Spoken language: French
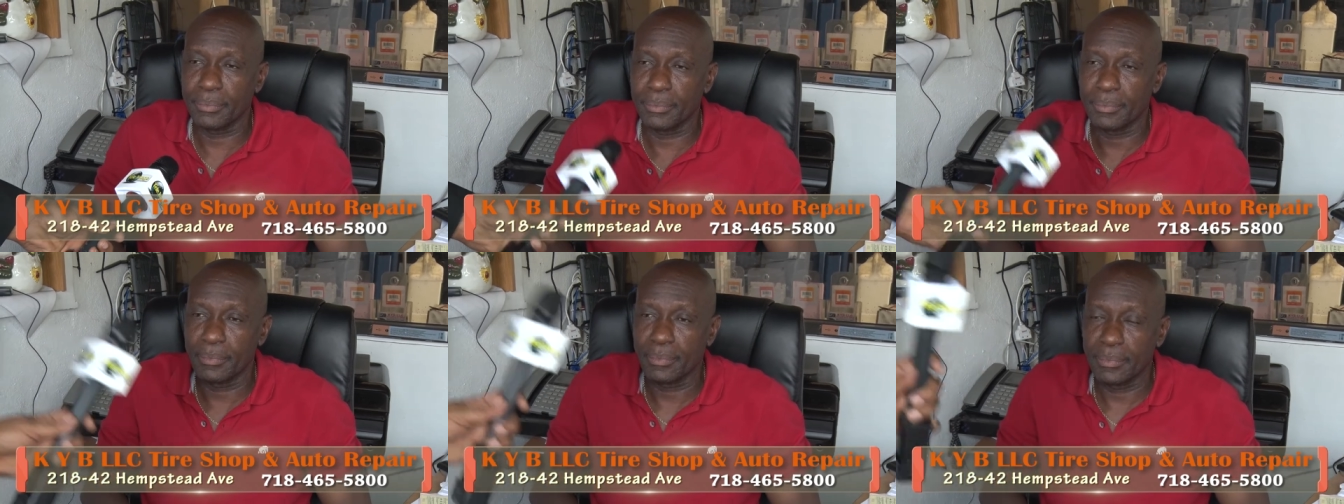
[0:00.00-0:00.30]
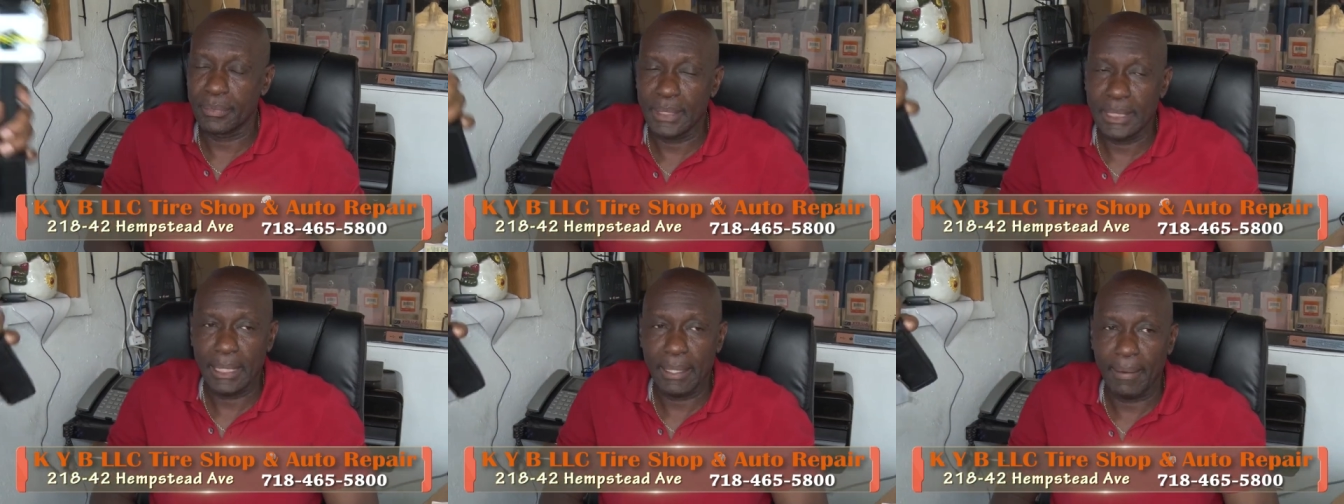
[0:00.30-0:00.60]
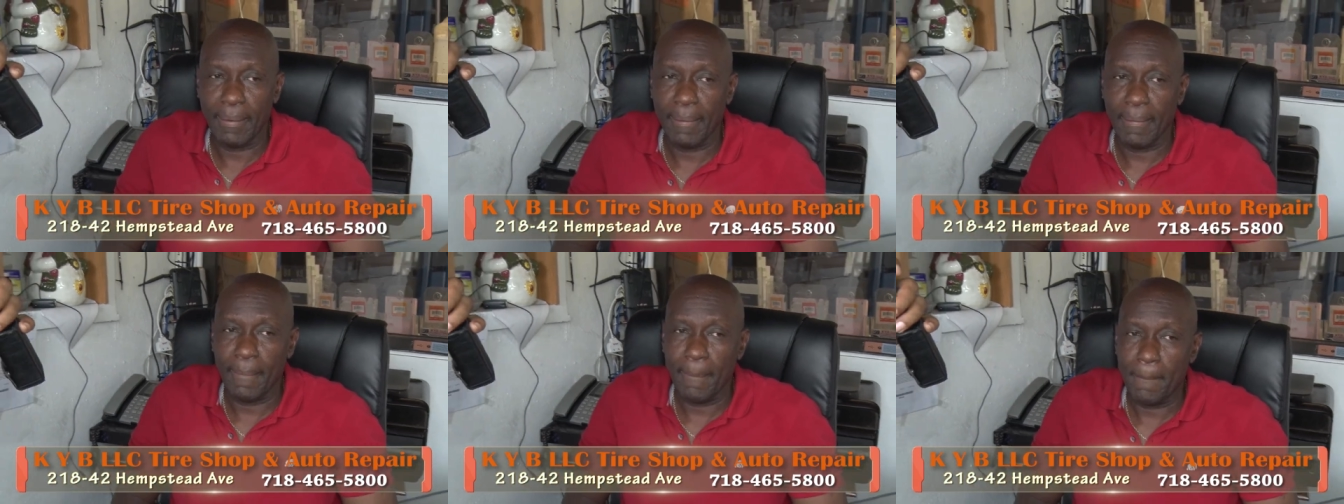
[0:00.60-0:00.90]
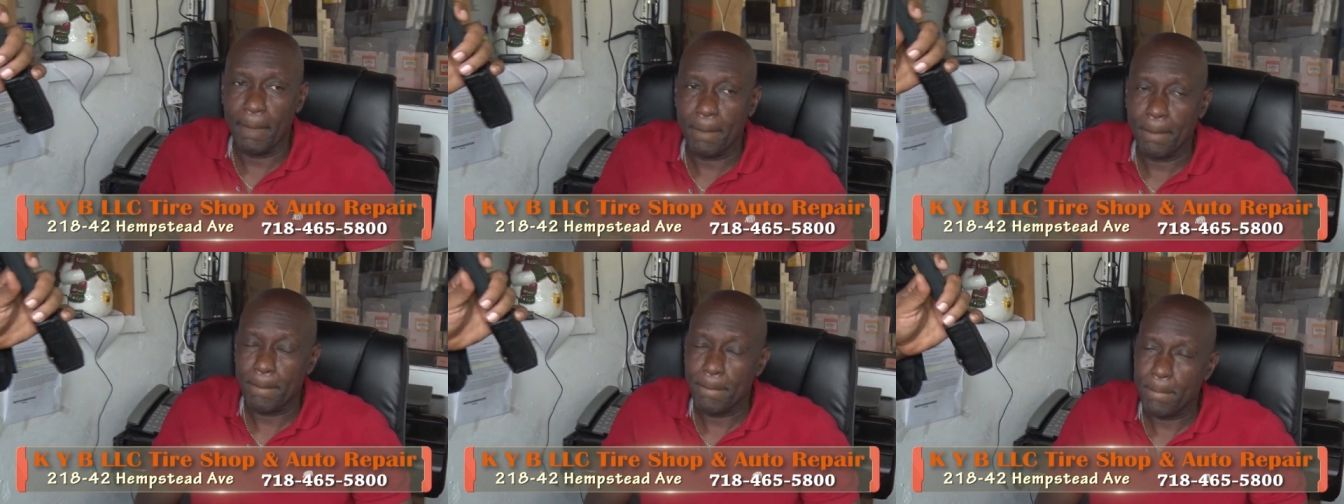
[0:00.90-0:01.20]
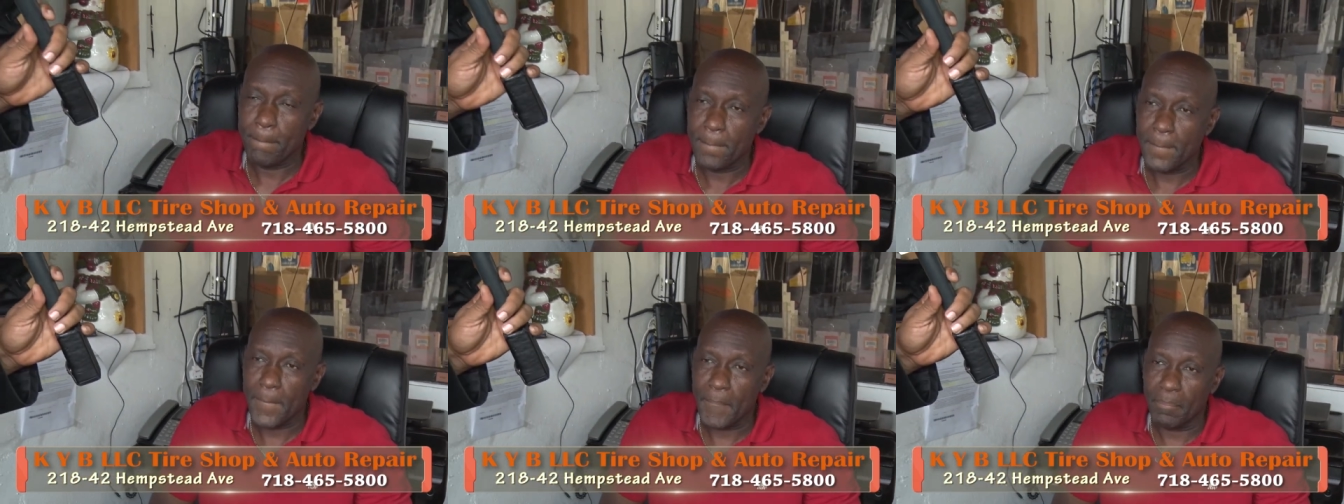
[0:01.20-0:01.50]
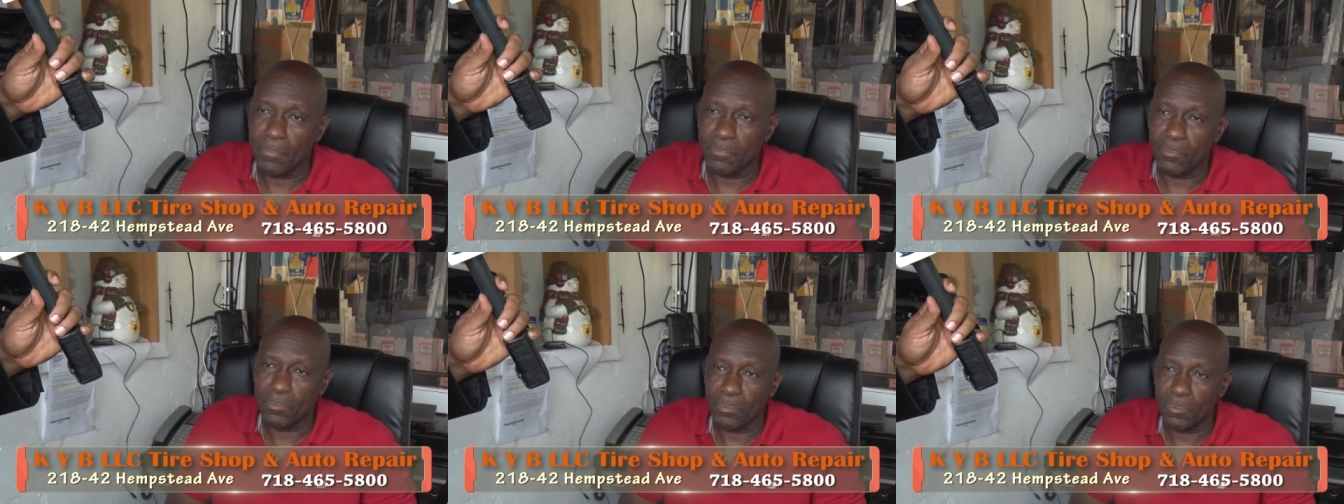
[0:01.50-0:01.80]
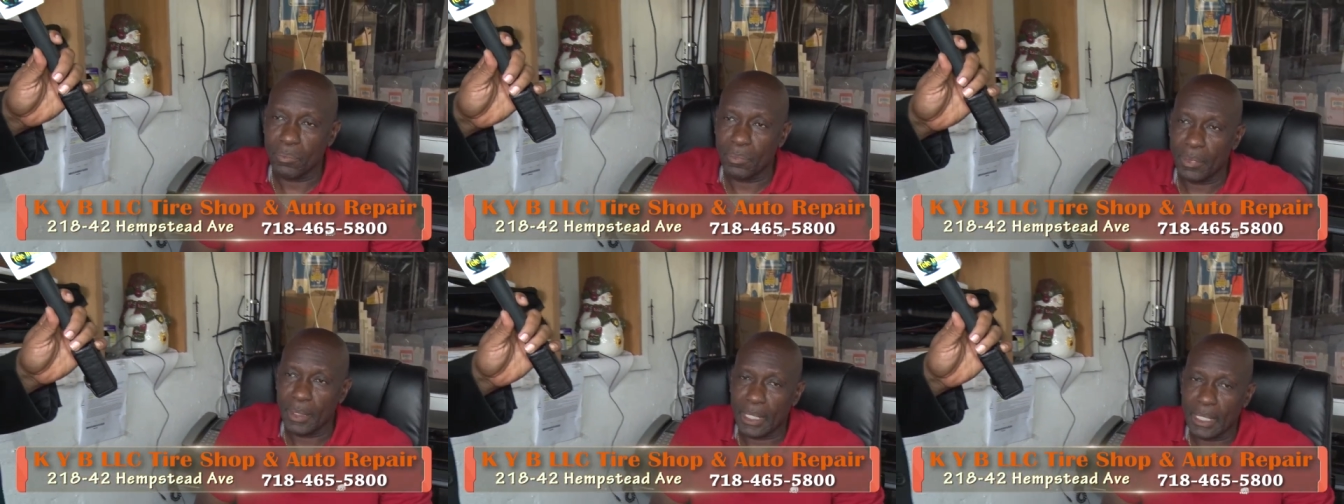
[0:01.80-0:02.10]
Ça c'est bien. Quand nous allons parler
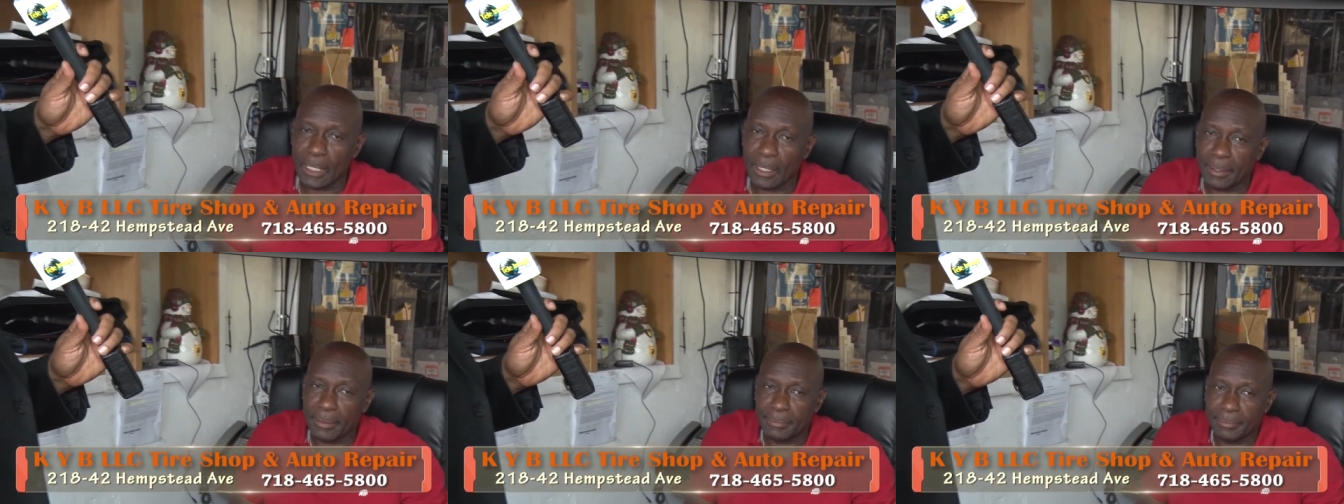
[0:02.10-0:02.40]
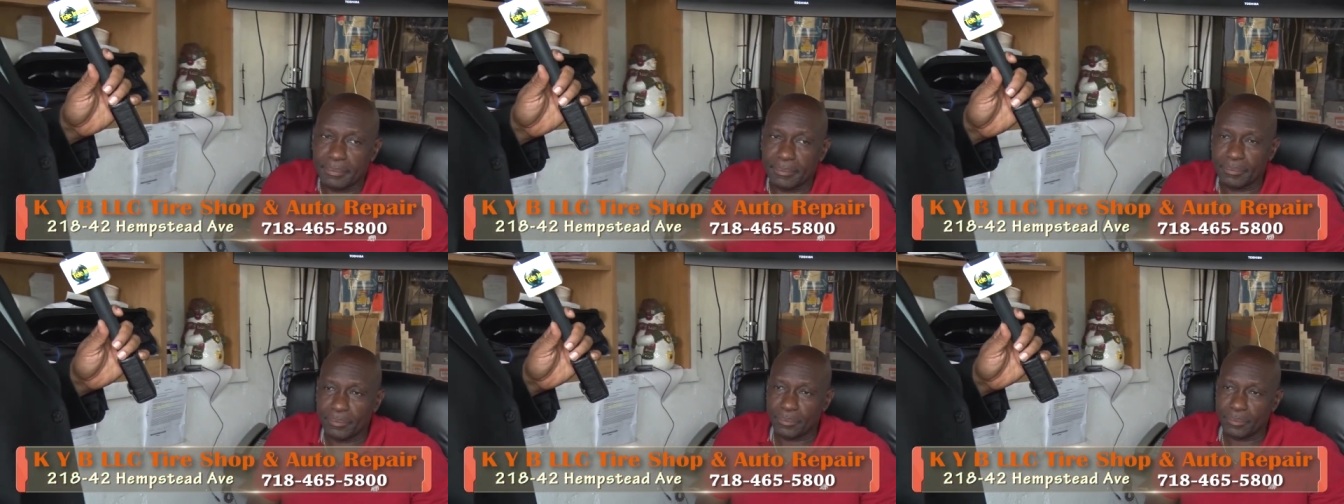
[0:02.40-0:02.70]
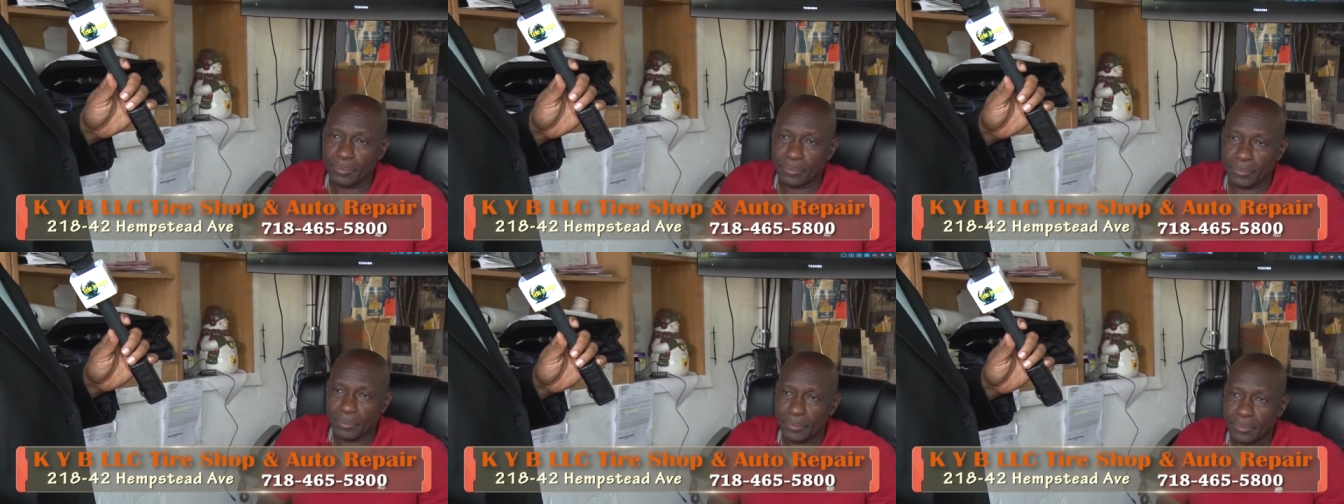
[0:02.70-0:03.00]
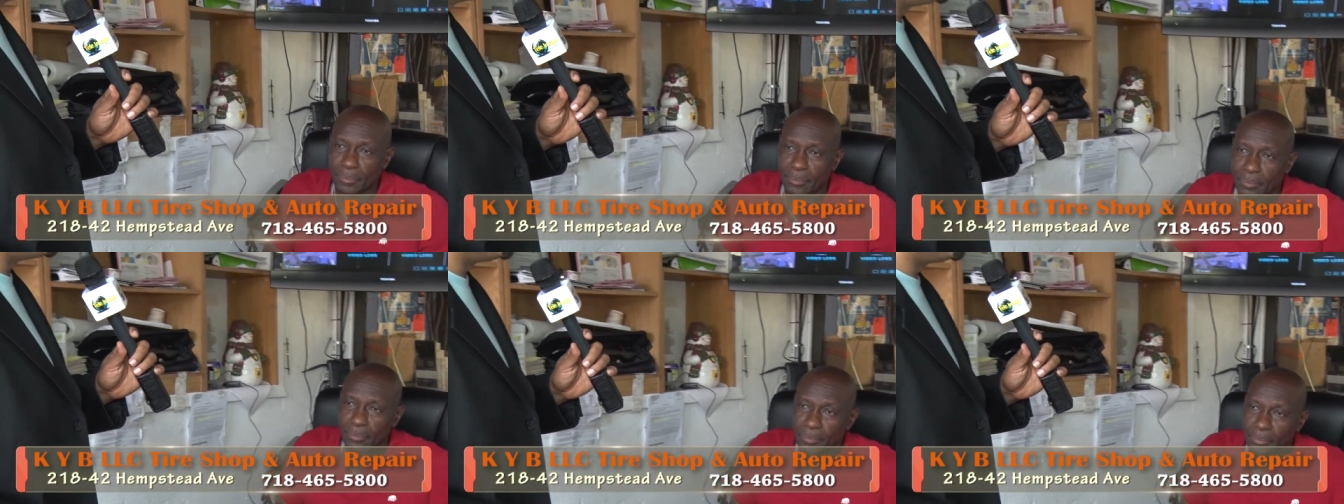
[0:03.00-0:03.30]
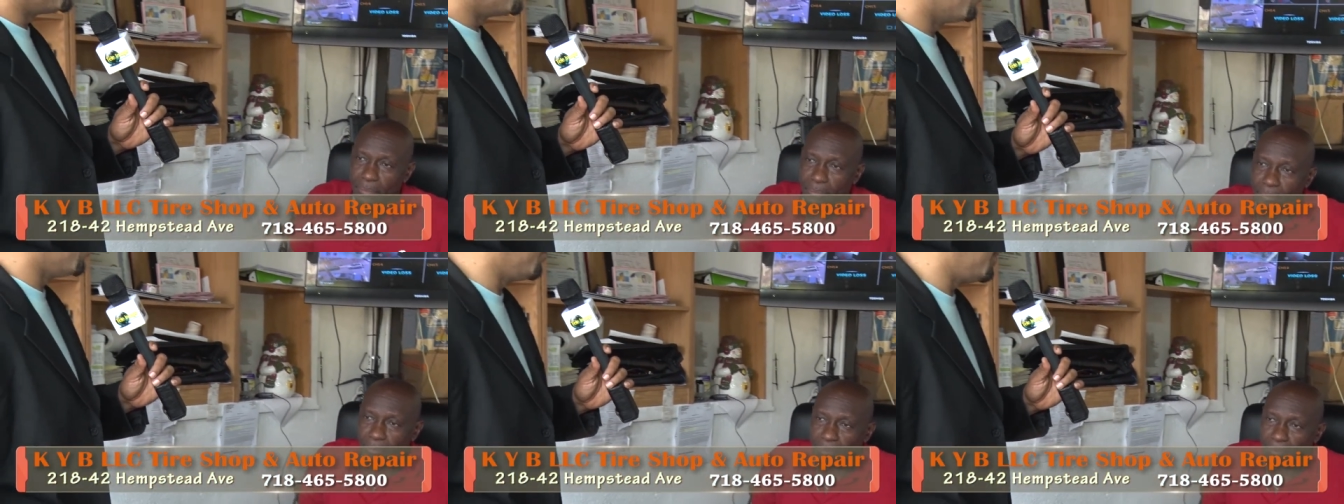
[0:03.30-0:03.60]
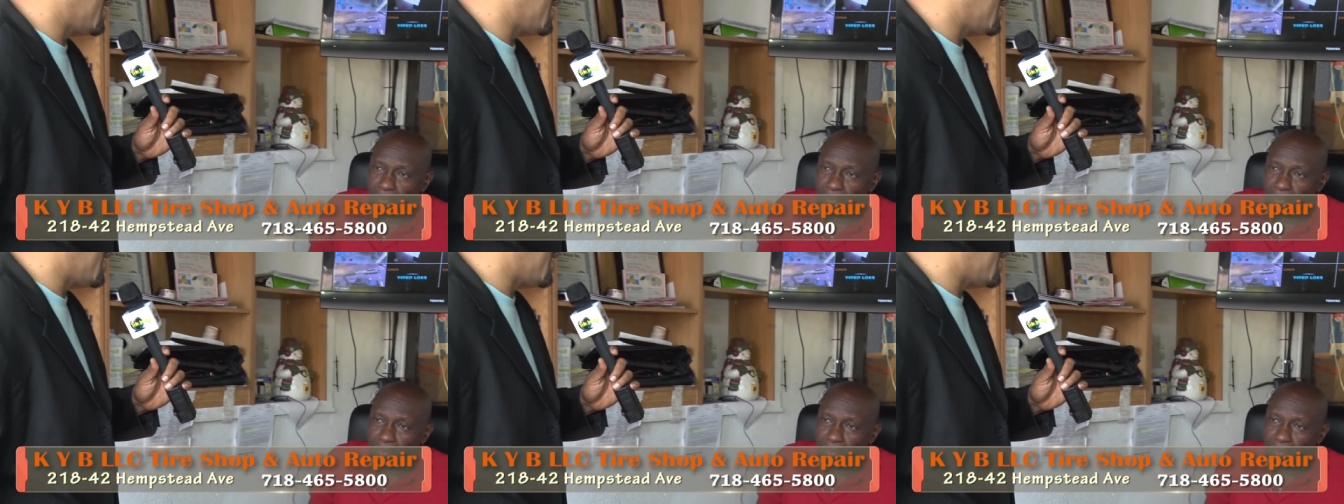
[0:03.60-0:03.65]
de entreprise en tant que telle, de gros